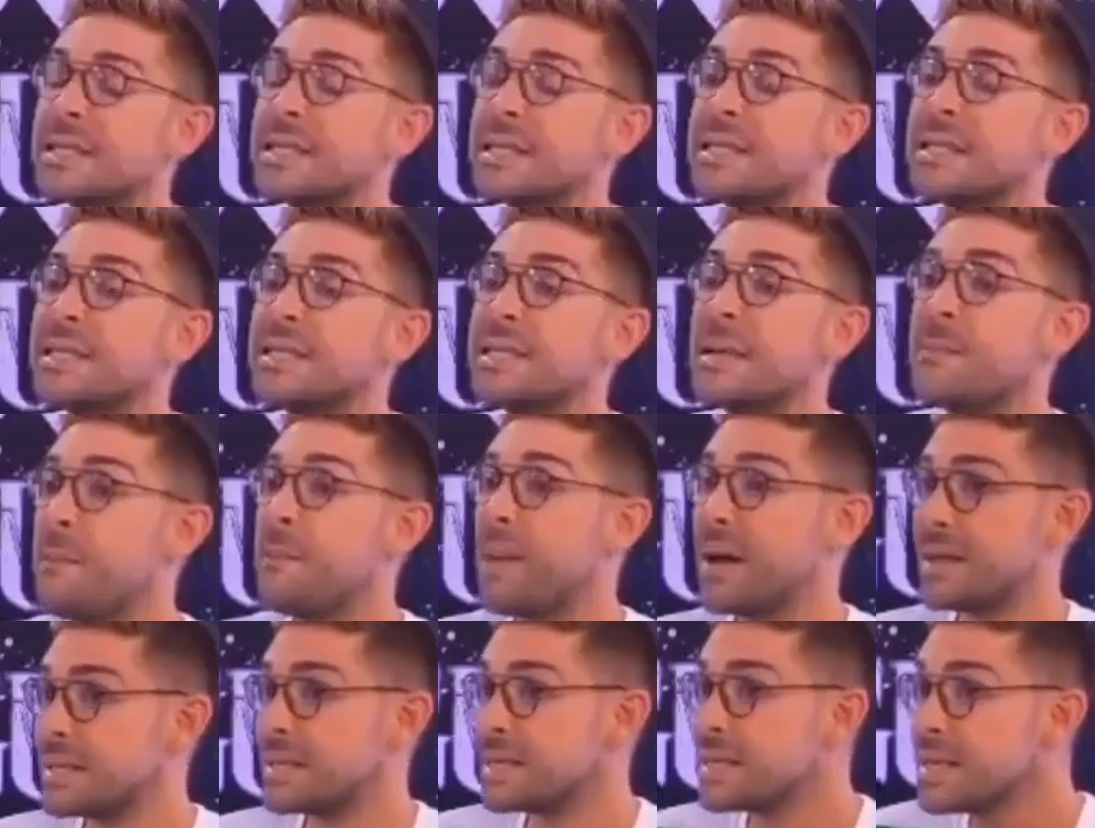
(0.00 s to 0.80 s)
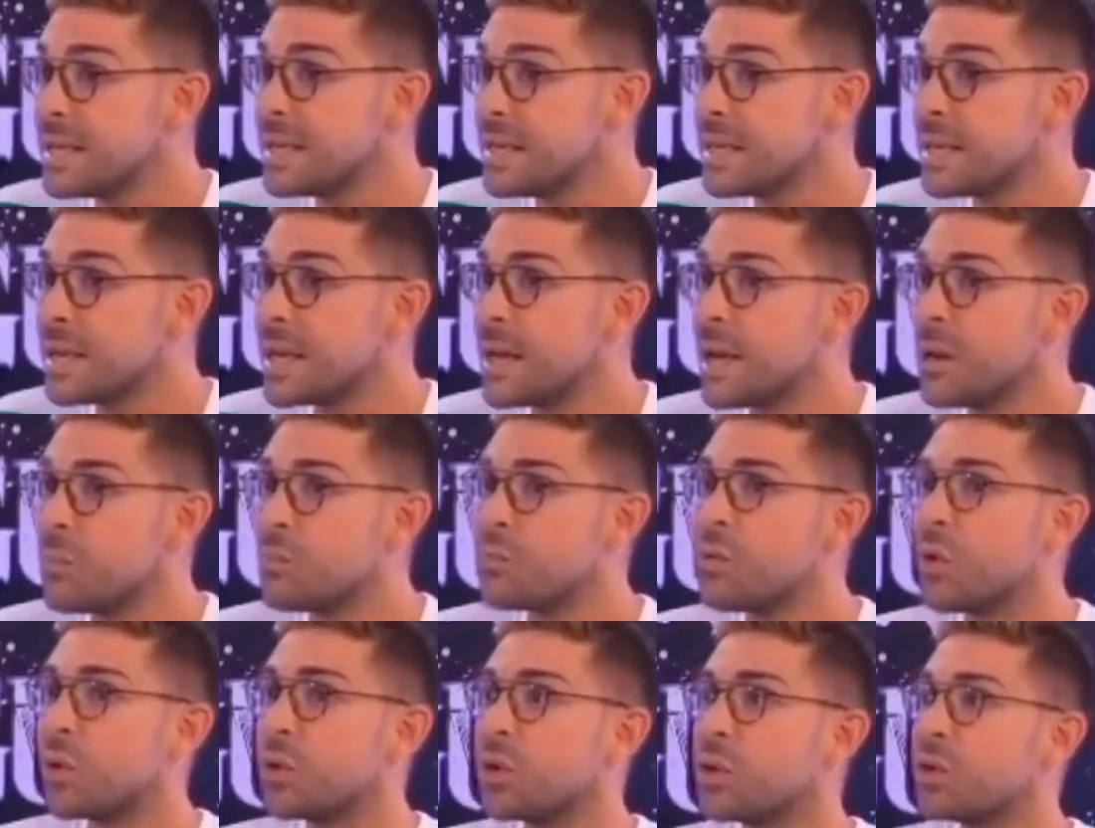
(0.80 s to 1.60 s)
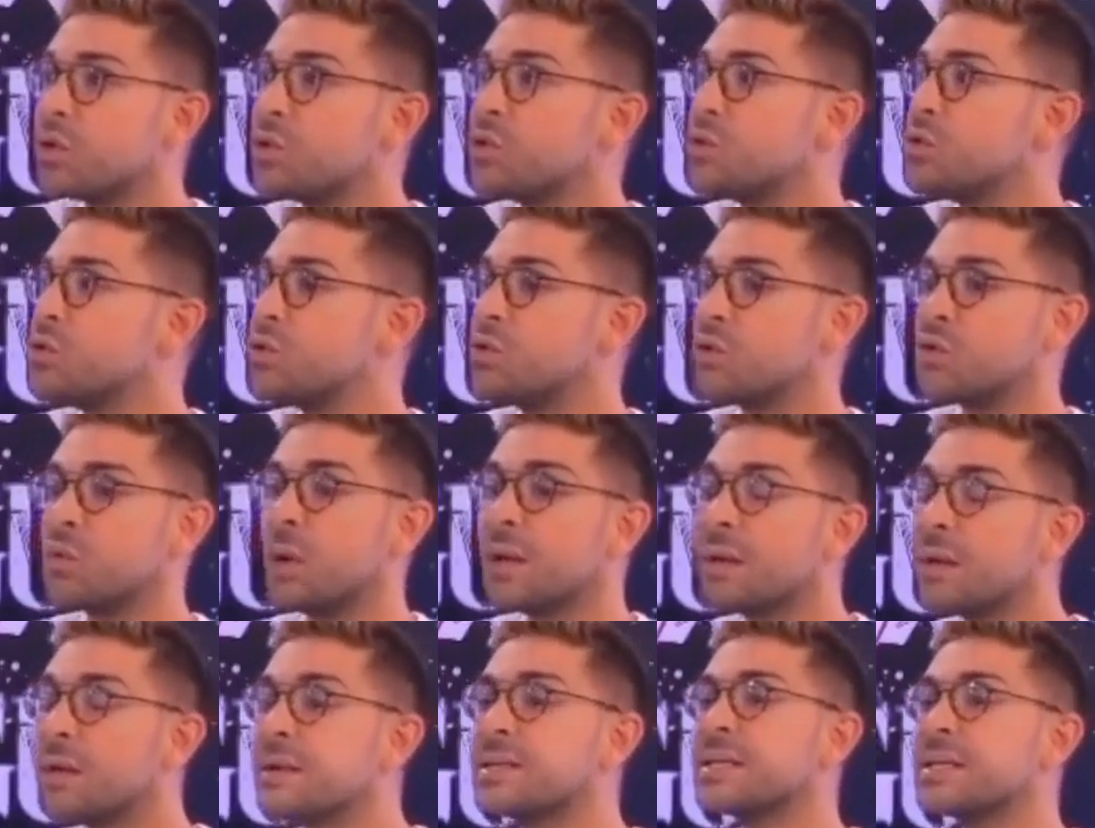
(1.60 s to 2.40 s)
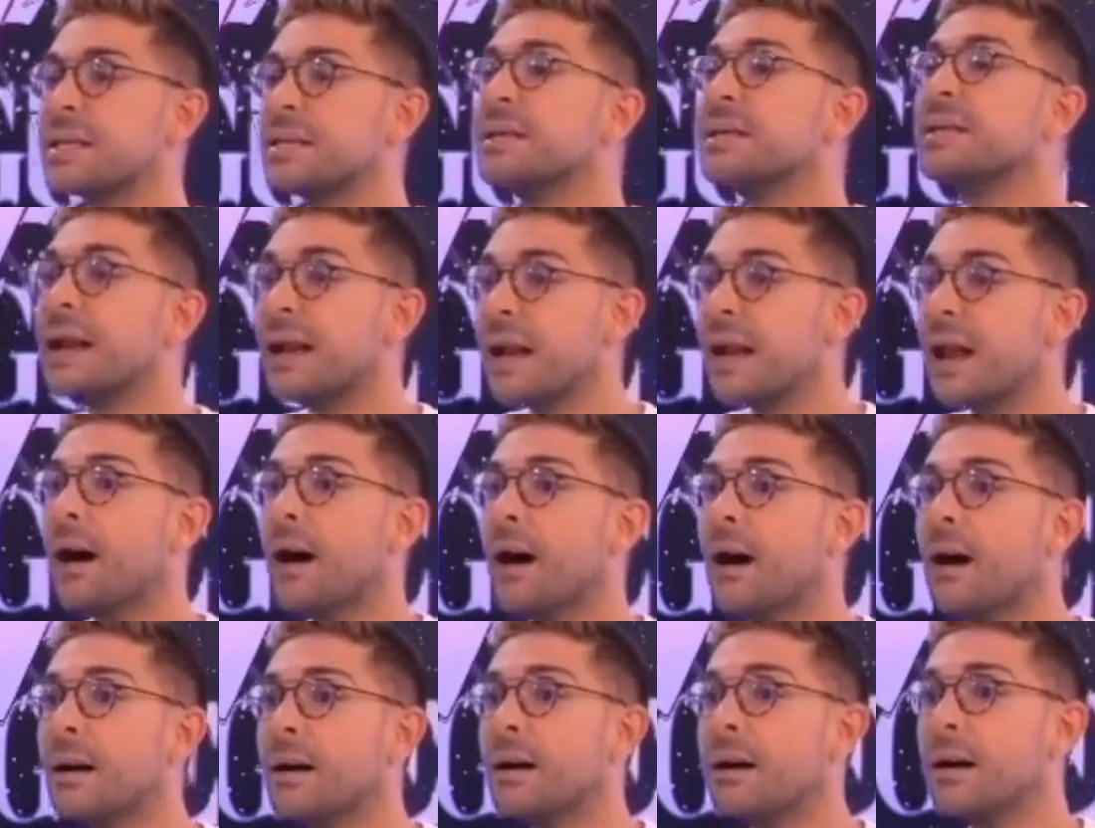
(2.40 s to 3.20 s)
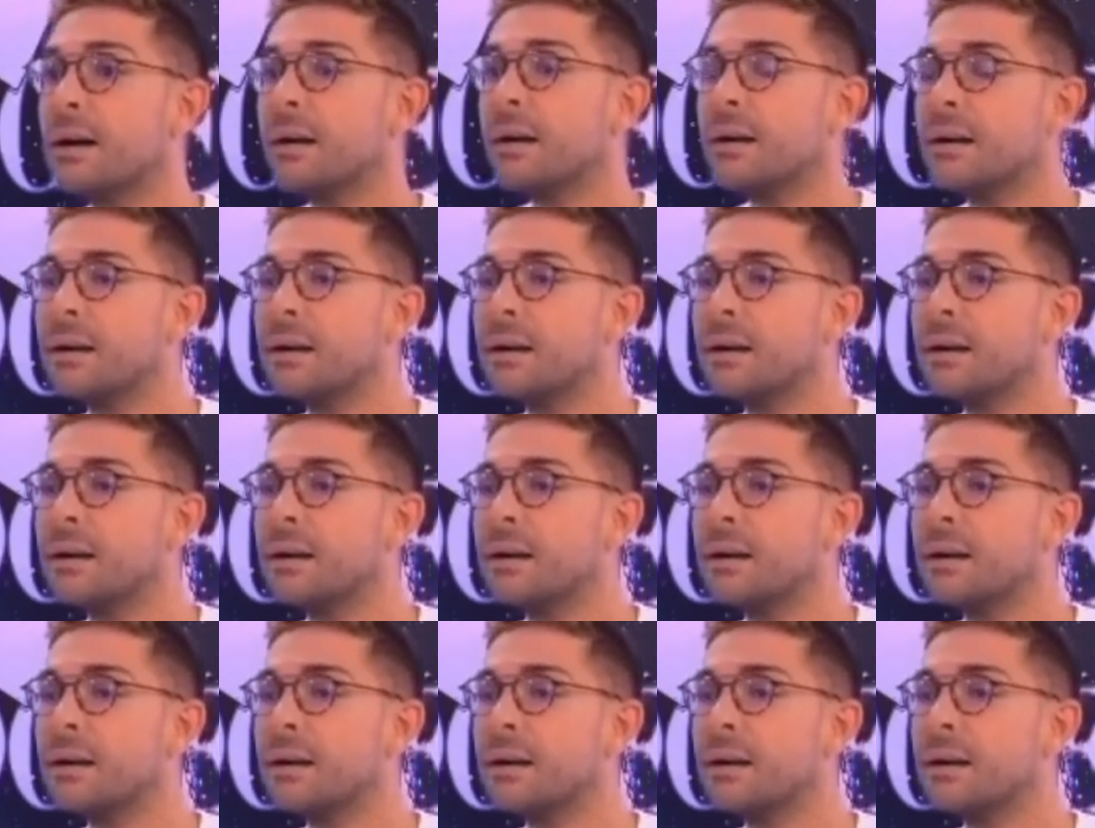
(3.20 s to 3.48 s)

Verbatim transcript: Qu'est-ce qui s'est passé pour que tu sois dans cet état-là